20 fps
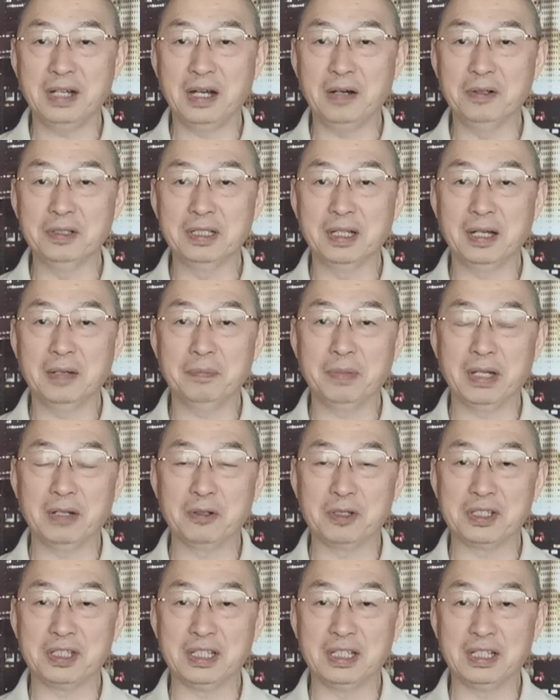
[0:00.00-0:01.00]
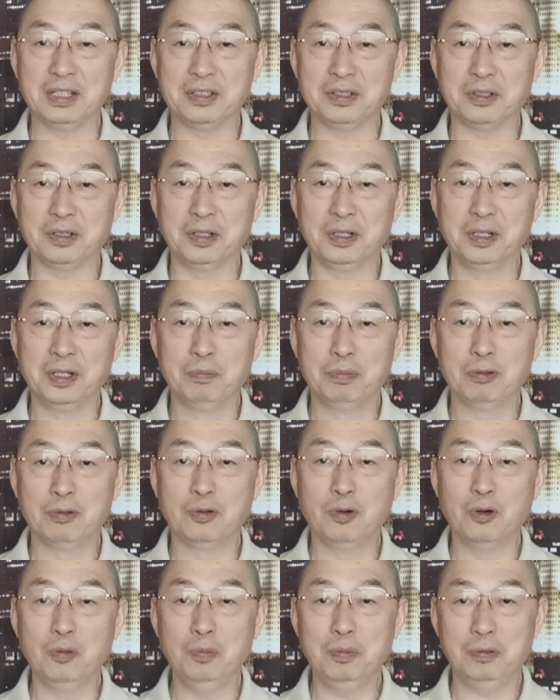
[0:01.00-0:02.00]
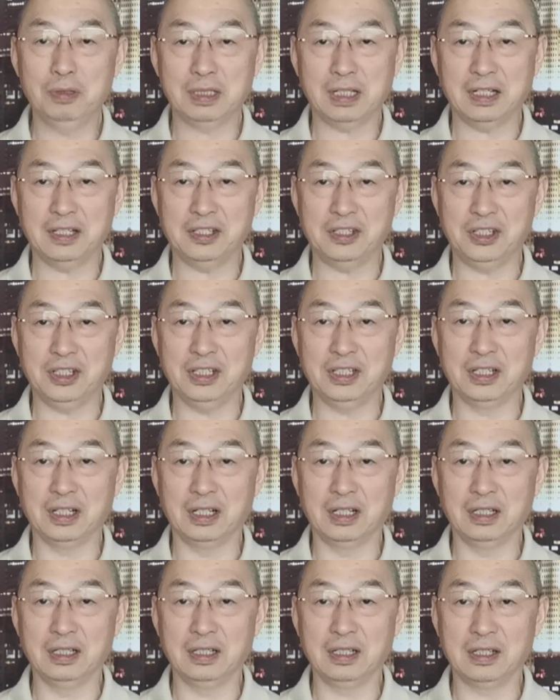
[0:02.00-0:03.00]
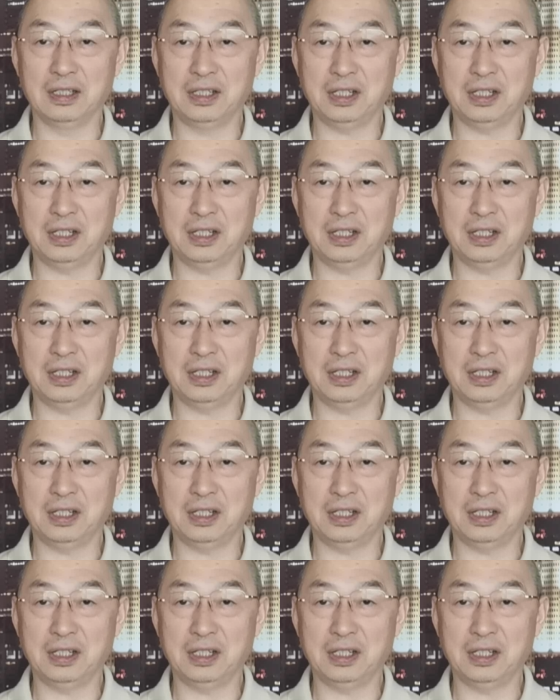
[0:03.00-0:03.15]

然后呢，佩洛西呢就不公布他的行程，